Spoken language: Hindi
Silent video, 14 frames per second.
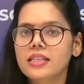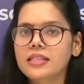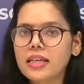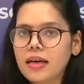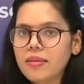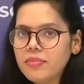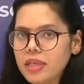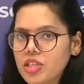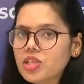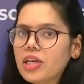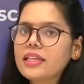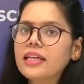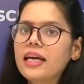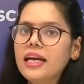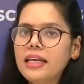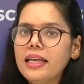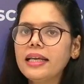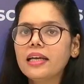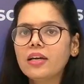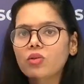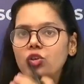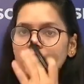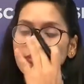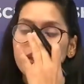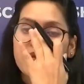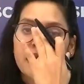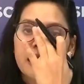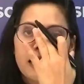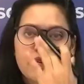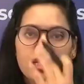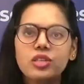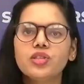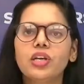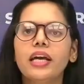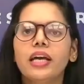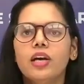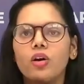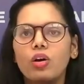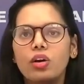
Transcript: इसका मिल जाता है लिंक उस पर क्लिक कीजिए